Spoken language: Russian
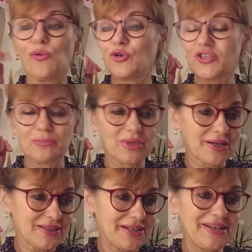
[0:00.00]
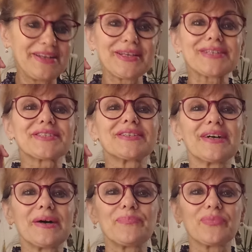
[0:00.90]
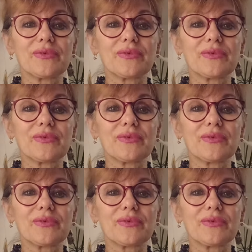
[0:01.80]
очень благодарили нас за